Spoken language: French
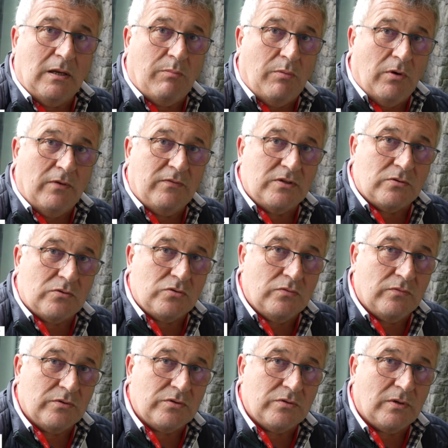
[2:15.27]
La preuve, ils sont
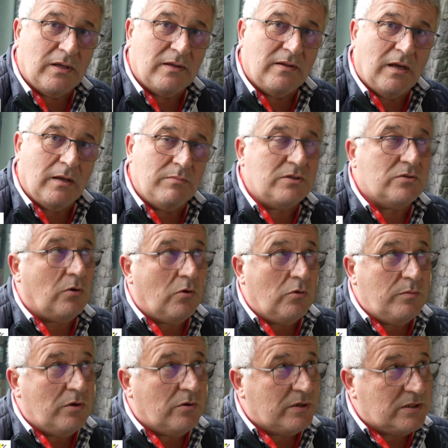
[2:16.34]
souvent sur la table, ils sont
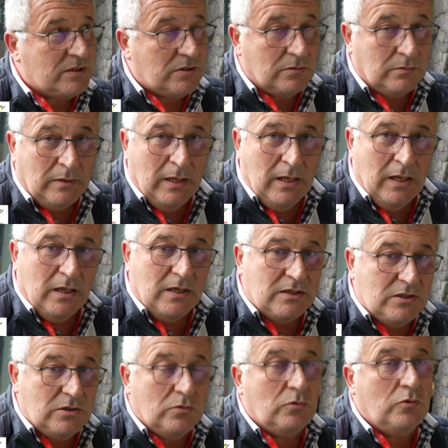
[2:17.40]
remis en question. Et
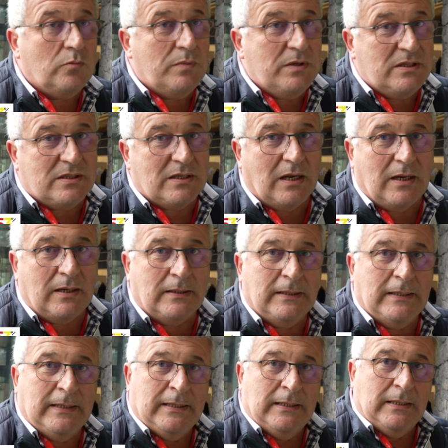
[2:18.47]
si on oublie ça,
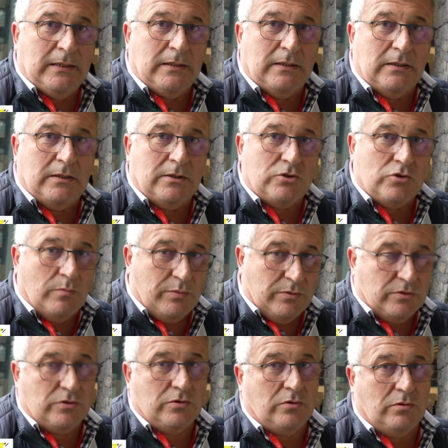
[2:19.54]
je
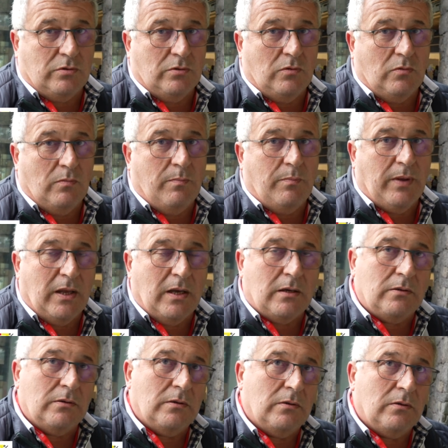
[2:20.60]
pense qu'on perd
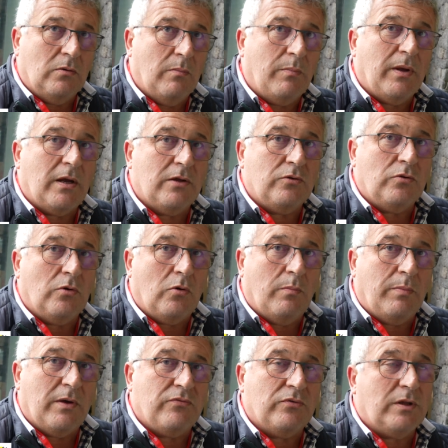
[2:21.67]
un de nos
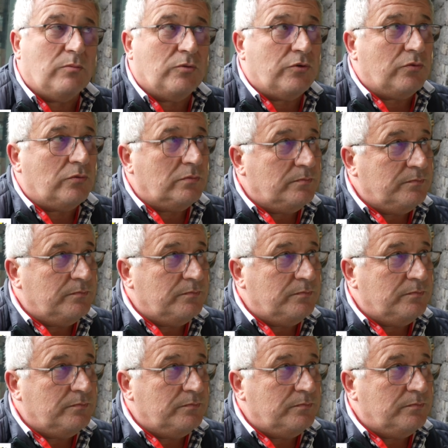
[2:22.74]
repères fondamentaux.